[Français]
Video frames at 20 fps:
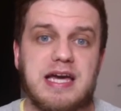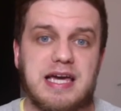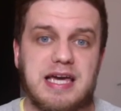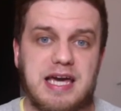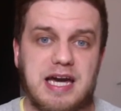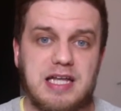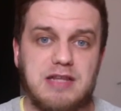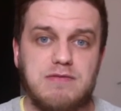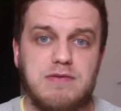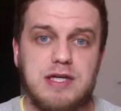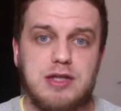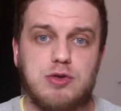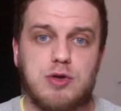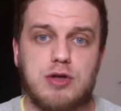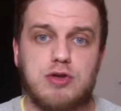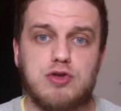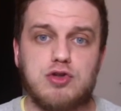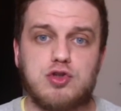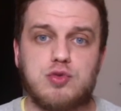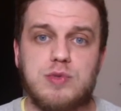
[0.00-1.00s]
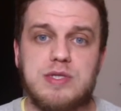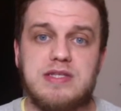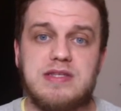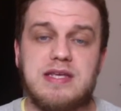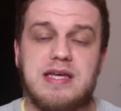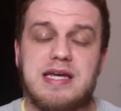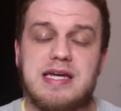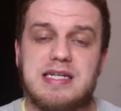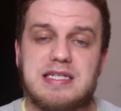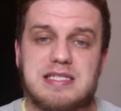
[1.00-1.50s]
4 victoires de
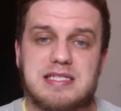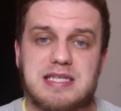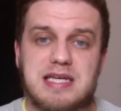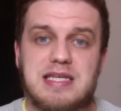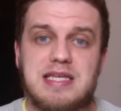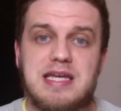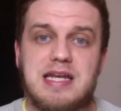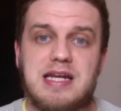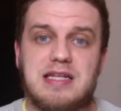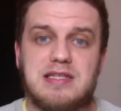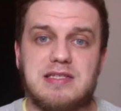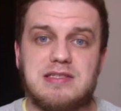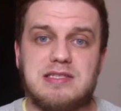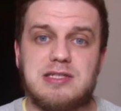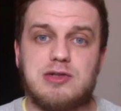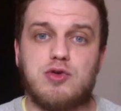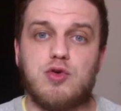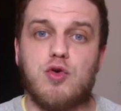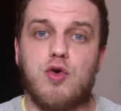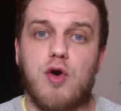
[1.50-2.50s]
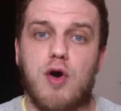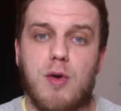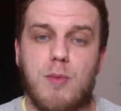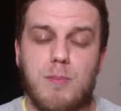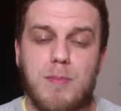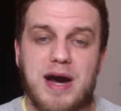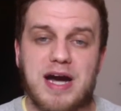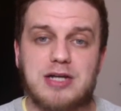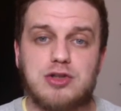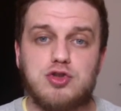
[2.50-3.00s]
suite. Ça y est, l'Atletico
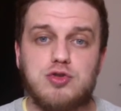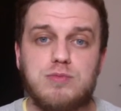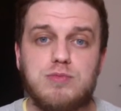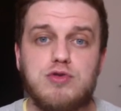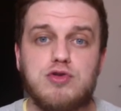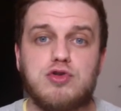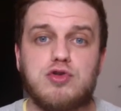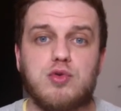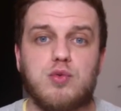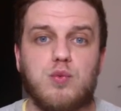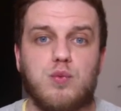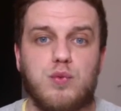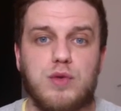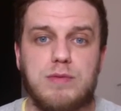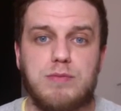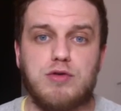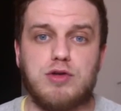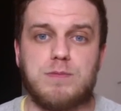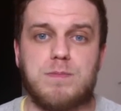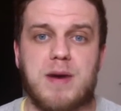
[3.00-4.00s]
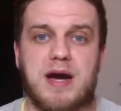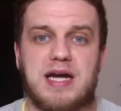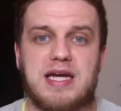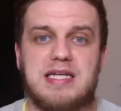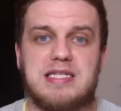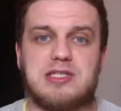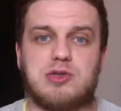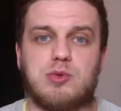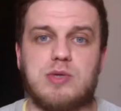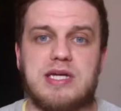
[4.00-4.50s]
marque du but, 8 buts
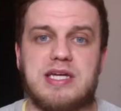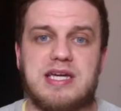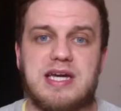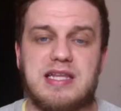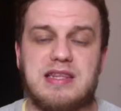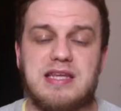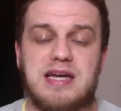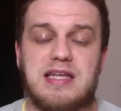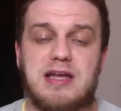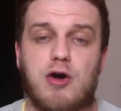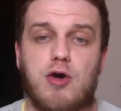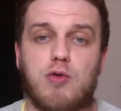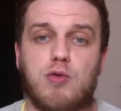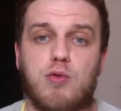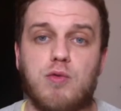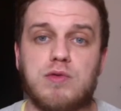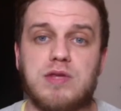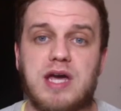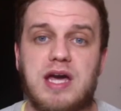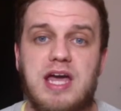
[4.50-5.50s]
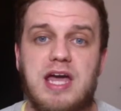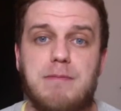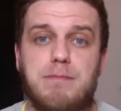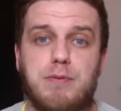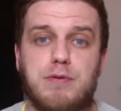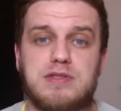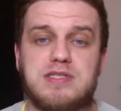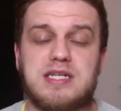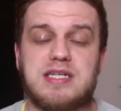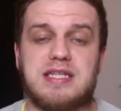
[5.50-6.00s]
marqués sur les 4 dernières rencontres et
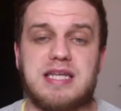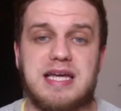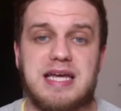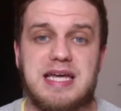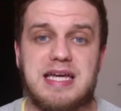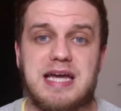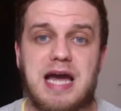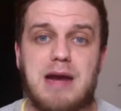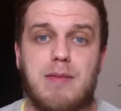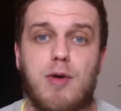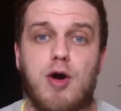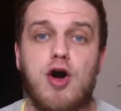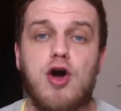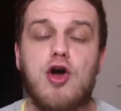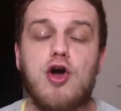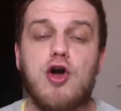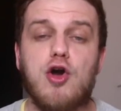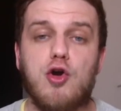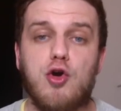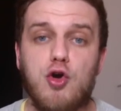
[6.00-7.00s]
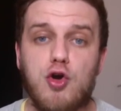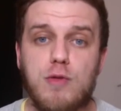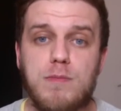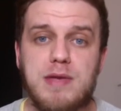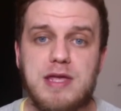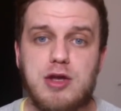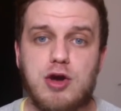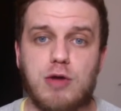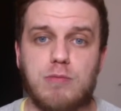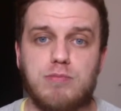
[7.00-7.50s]
possède également le
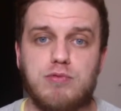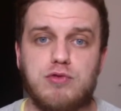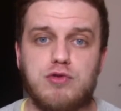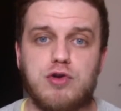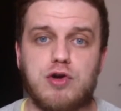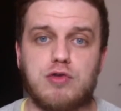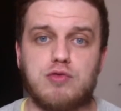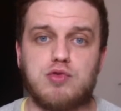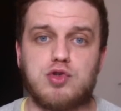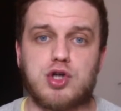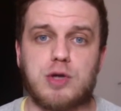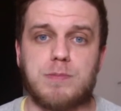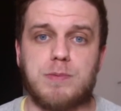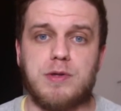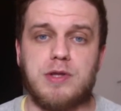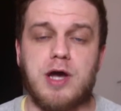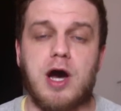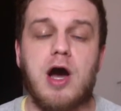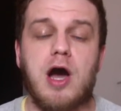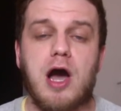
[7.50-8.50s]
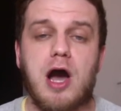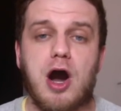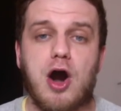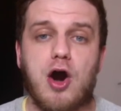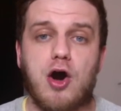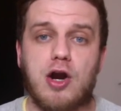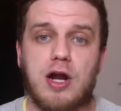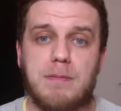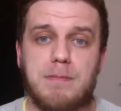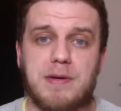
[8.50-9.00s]
meilleur buteur du championnat
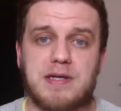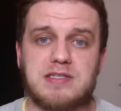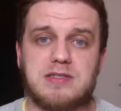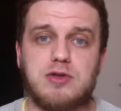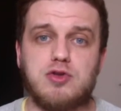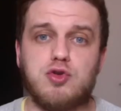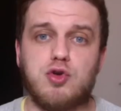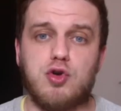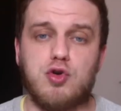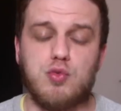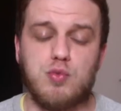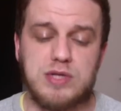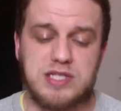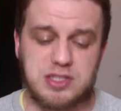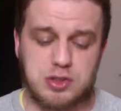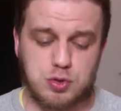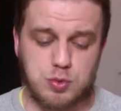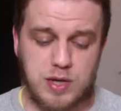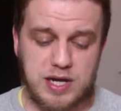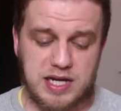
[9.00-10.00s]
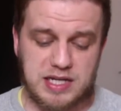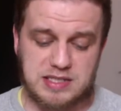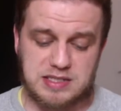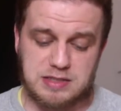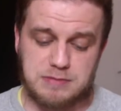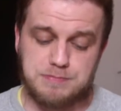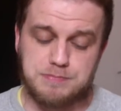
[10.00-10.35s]
en la personne de Luis Suarez.